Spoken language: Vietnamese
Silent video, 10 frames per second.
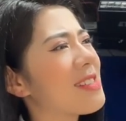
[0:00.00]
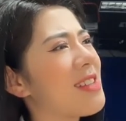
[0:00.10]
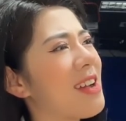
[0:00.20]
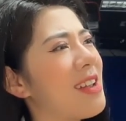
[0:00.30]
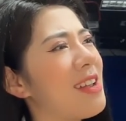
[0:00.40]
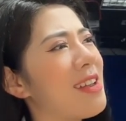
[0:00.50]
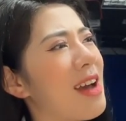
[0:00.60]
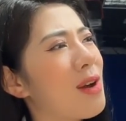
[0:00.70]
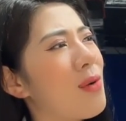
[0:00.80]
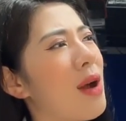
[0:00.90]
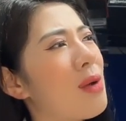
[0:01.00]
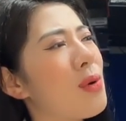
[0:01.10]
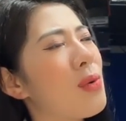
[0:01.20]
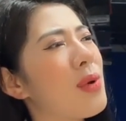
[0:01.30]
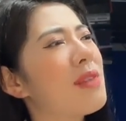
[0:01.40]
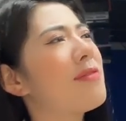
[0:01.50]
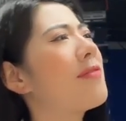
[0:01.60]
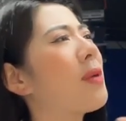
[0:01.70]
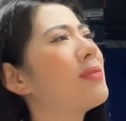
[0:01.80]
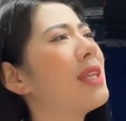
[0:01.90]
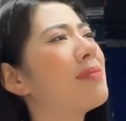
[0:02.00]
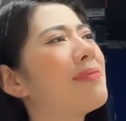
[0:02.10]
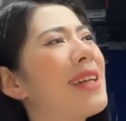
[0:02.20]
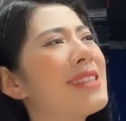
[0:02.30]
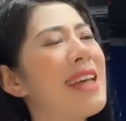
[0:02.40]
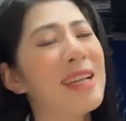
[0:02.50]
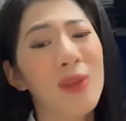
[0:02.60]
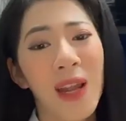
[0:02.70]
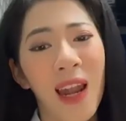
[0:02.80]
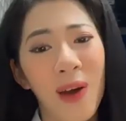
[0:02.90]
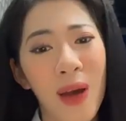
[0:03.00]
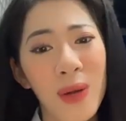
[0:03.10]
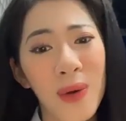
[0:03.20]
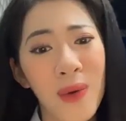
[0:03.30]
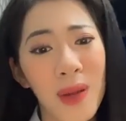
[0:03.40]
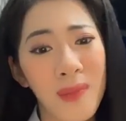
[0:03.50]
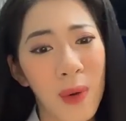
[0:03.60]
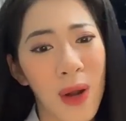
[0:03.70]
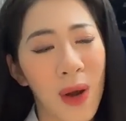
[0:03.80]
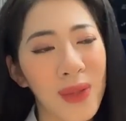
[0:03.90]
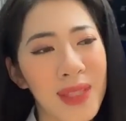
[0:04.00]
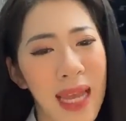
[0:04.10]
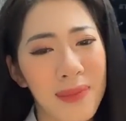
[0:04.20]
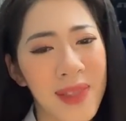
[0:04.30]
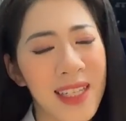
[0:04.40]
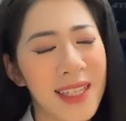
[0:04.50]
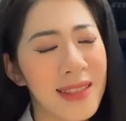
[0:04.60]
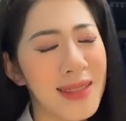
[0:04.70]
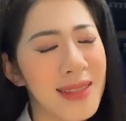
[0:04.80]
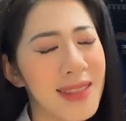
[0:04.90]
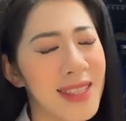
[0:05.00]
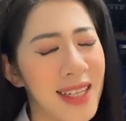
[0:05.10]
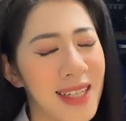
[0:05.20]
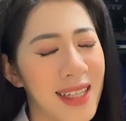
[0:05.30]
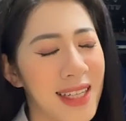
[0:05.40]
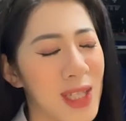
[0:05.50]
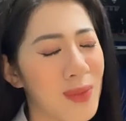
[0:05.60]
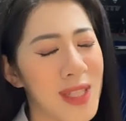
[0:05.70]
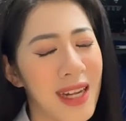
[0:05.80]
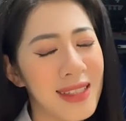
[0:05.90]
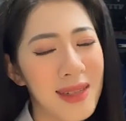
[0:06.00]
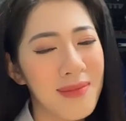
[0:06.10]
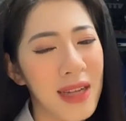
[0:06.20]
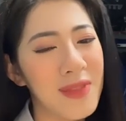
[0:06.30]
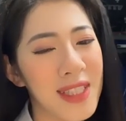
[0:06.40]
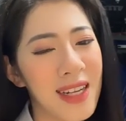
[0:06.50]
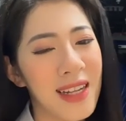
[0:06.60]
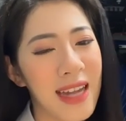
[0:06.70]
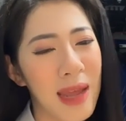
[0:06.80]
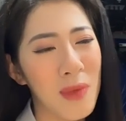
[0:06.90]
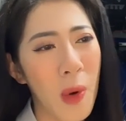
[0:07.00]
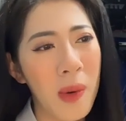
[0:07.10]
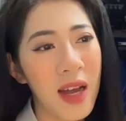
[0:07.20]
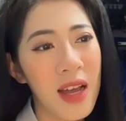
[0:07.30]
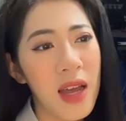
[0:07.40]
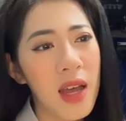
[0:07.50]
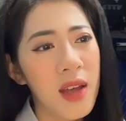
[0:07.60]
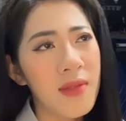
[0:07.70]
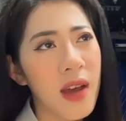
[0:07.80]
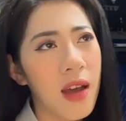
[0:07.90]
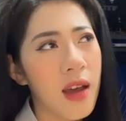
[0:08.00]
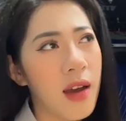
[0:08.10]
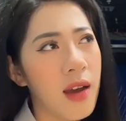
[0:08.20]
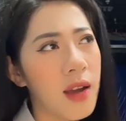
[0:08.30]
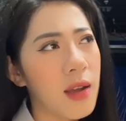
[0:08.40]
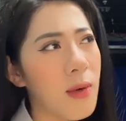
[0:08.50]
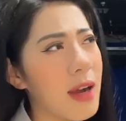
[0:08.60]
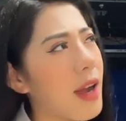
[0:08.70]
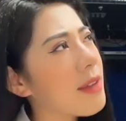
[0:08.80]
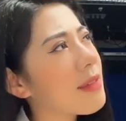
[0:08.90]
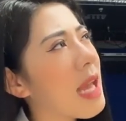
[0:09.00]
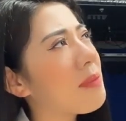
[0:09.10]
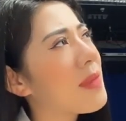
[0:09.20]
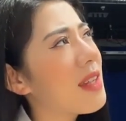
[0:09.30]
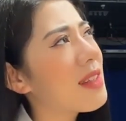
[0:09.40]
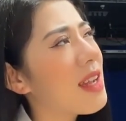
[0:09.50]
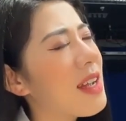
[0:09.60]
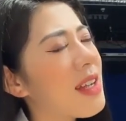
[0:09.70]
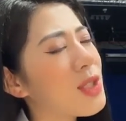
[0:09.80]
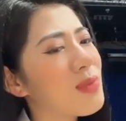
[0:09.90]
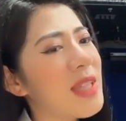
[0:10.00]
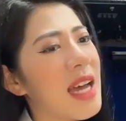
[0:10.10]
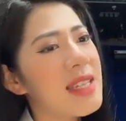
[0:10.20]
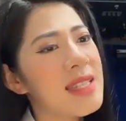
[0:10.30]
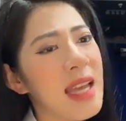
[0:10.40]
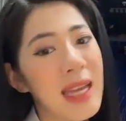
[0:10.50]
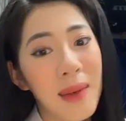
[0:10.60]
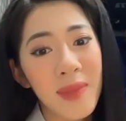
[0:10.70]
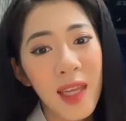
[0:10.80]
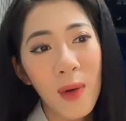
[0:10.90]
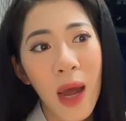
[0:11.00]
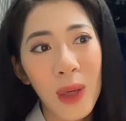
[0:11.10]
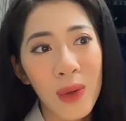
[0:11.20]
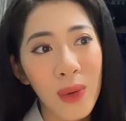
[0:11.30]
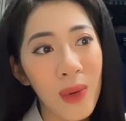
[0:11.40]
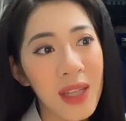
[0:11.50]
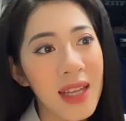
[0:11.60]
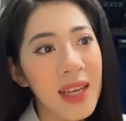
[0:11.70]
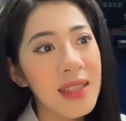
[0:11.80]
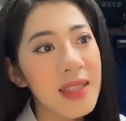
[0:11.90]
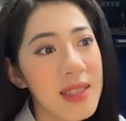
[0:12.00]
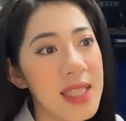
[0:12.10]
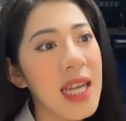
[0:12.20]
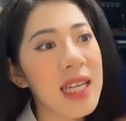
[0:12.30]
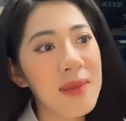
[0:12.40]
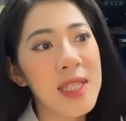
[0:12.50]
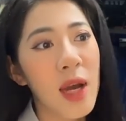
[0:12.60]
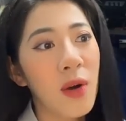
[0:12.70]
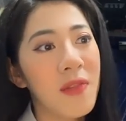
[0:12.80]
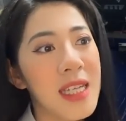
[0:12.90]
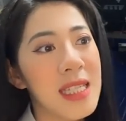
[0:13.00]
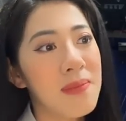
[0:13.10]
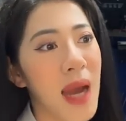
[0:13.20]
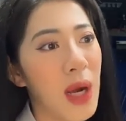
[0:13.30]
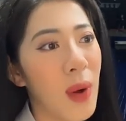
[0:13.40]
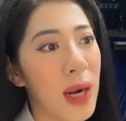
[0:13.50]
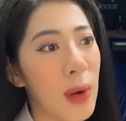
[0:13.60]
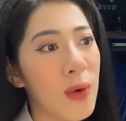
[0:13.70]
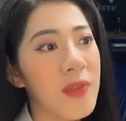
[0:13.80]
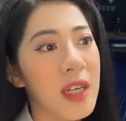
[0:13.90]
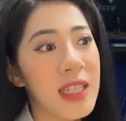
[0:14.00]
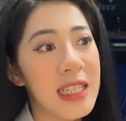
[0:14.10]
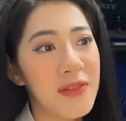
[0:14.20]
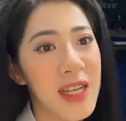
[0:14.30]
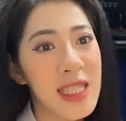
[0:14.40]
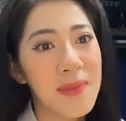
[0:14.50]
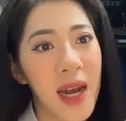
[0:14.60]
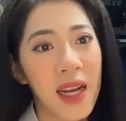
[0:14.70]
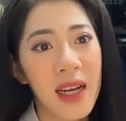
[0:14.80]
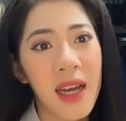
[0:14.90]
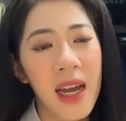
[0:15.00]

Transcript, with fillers: dày đặc hoa đỗ quyên phóng tầm mắt ra toàn là hoa đỗ quyên màu đỏ đẹp thì rất trông rất là thích mắt và rất là đẹp đúng không ạ và cái quang cảnh đẹp nhất đấy là chúng ta sẽ ngắm nhìn hoa đỗ quyên từ trên cáp treo của Phan Xipang hoặc là khu vực đỉnh Phan Xipang